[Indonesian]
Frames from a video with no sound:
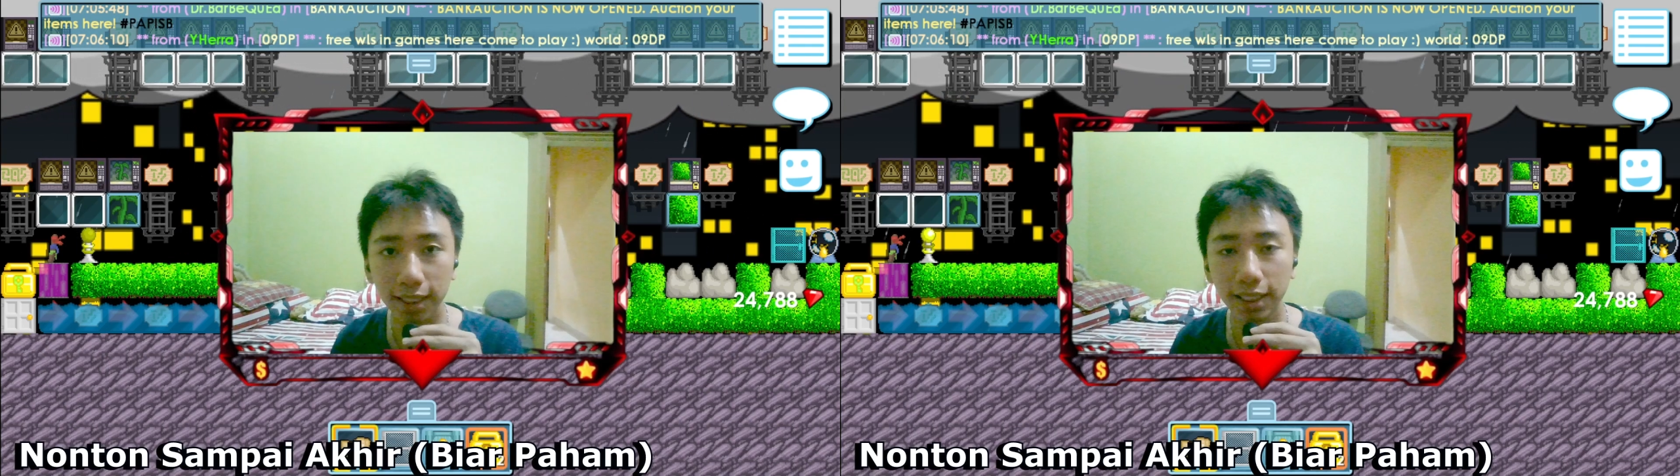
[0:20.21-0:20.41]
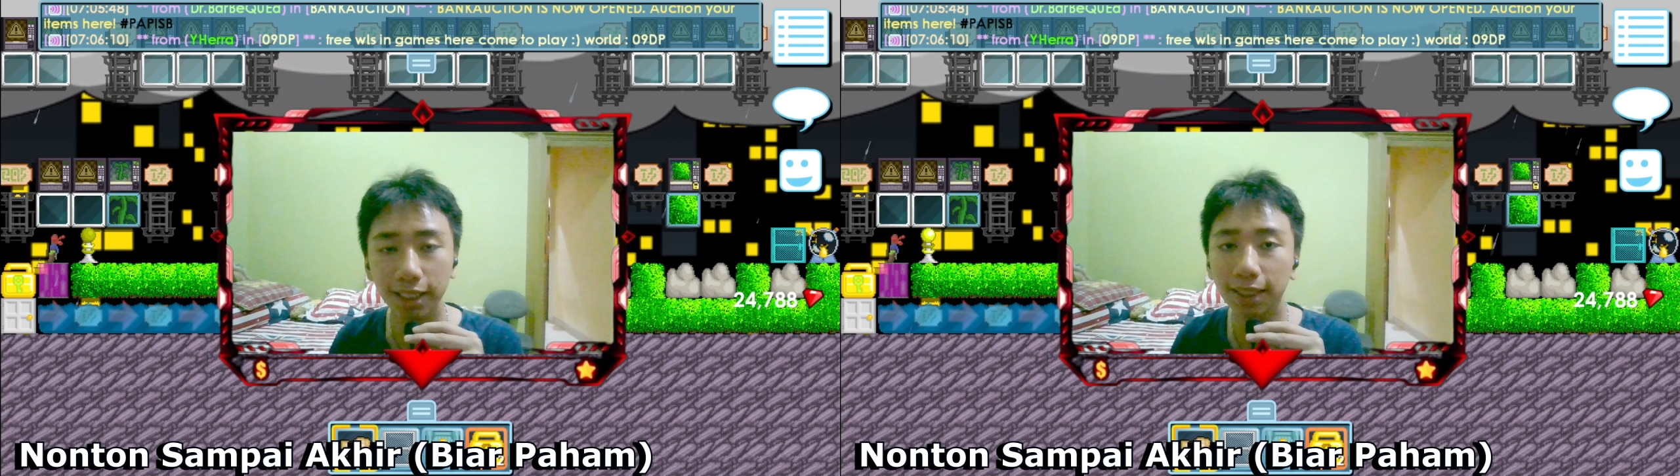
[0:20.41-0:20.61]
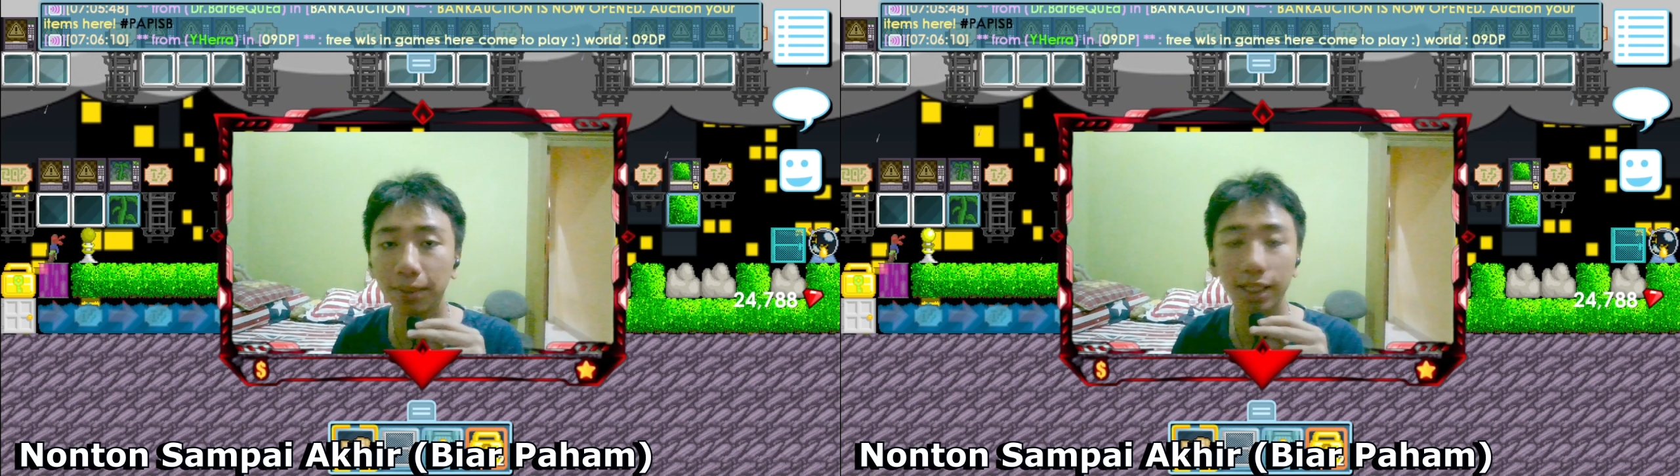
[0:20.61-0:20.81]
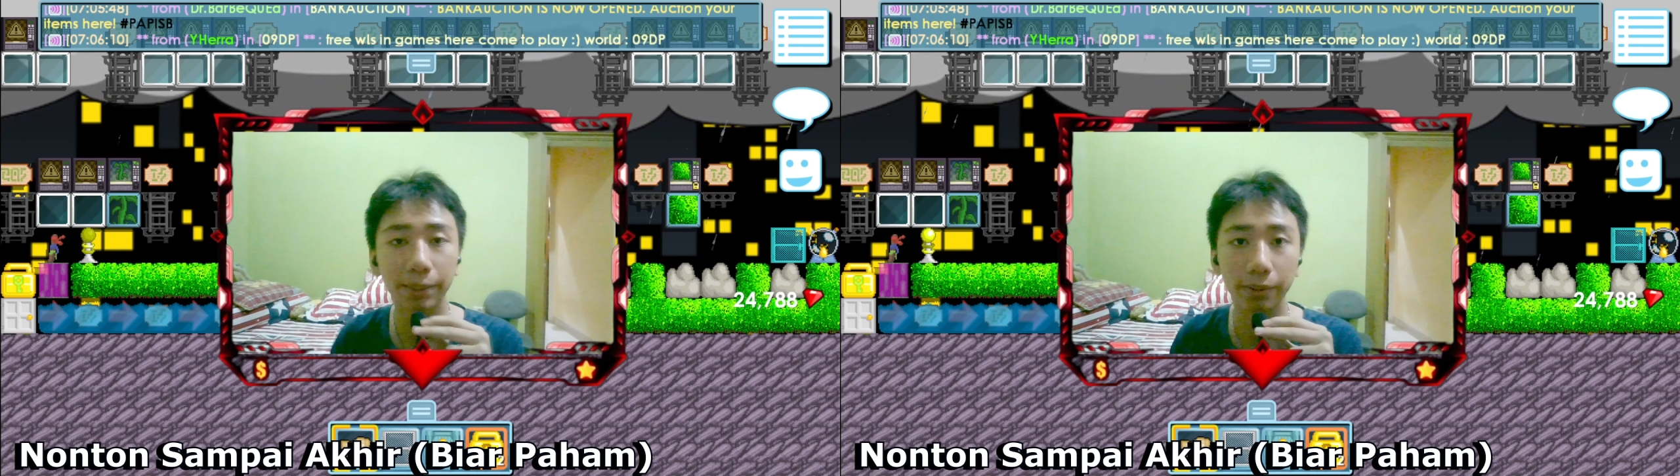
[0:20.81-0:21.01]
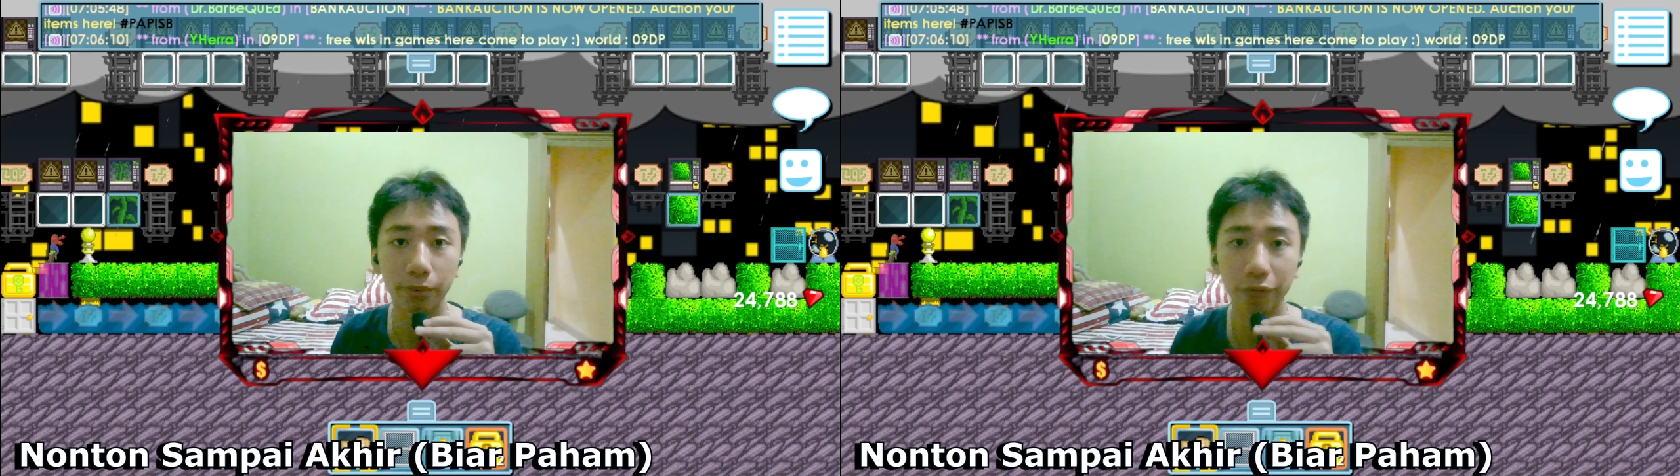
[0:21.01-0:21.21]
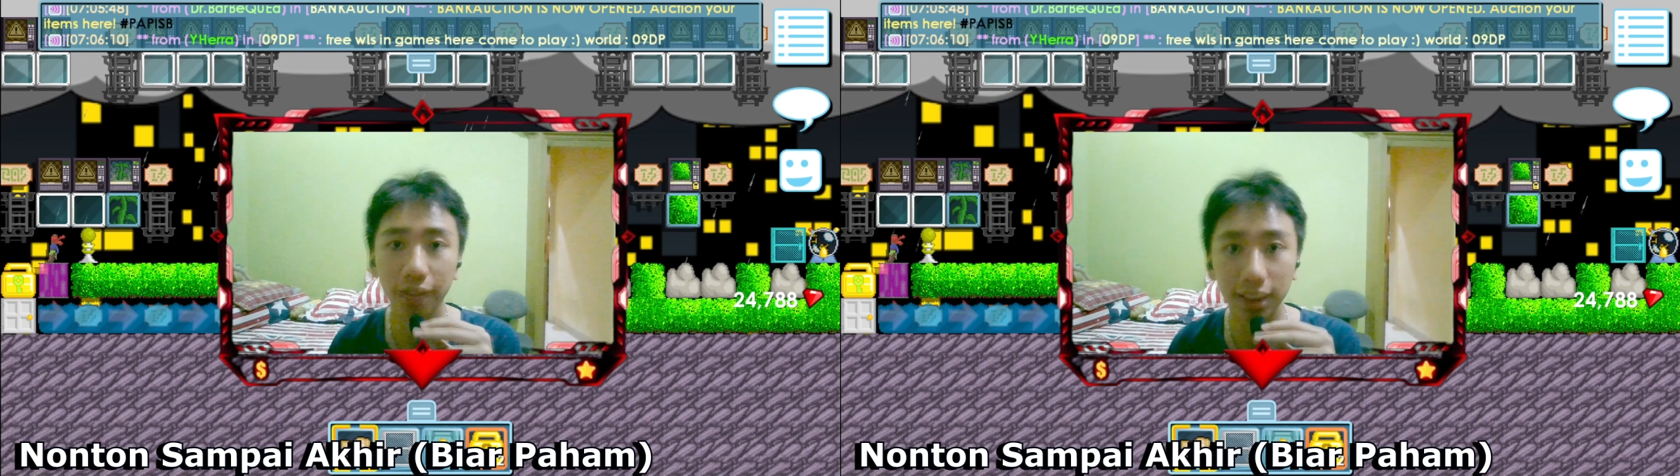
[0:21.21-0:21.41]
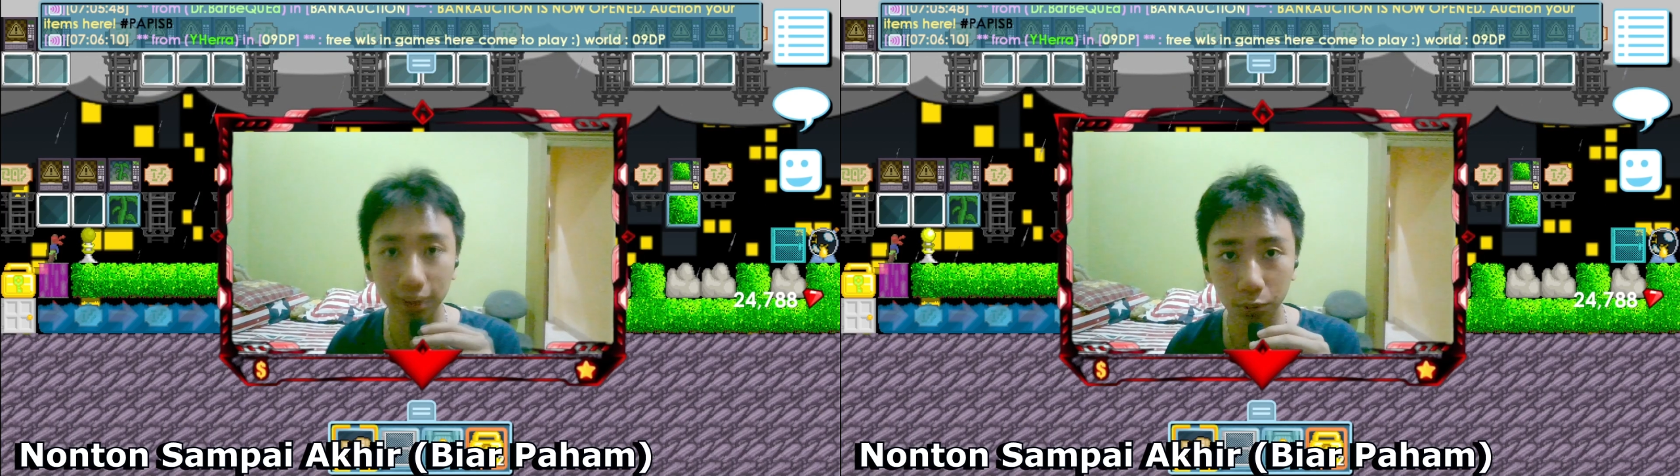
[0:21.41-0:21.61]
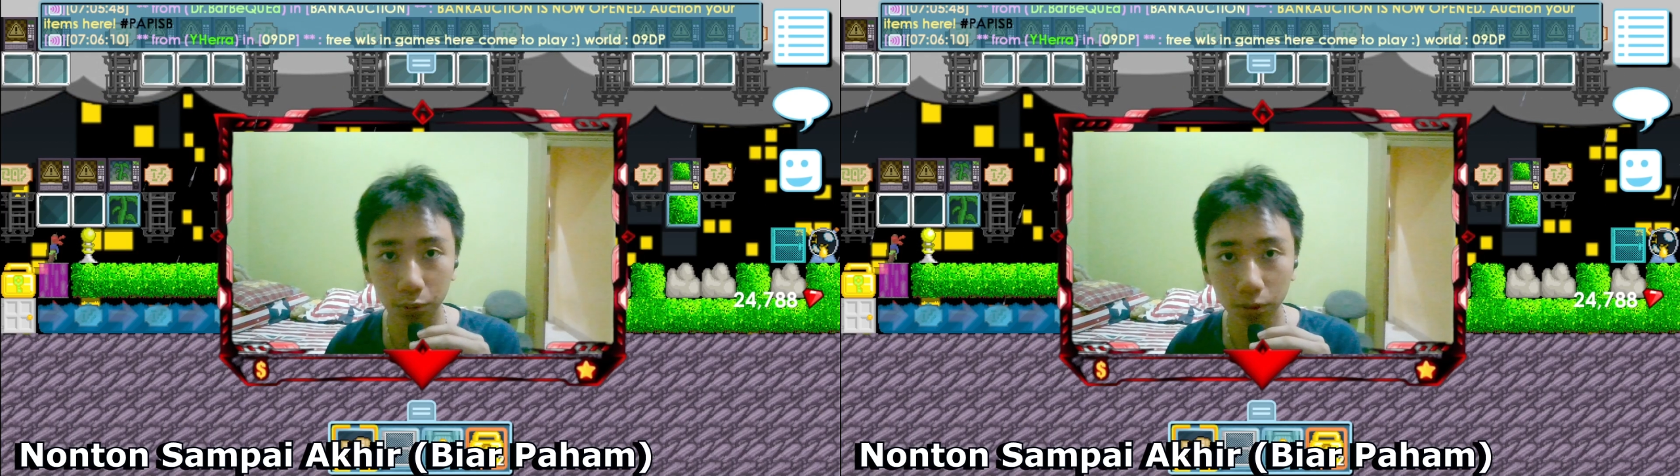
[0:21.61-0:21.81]
dan kita bakal dapat profit dari
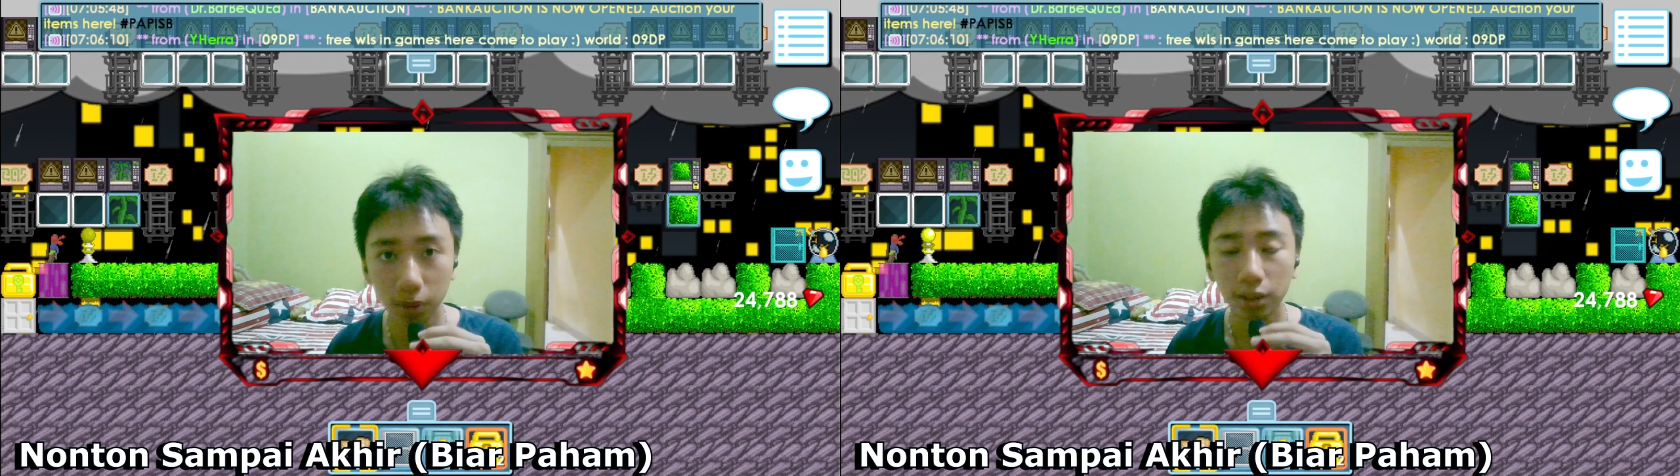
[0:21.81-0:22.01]
situ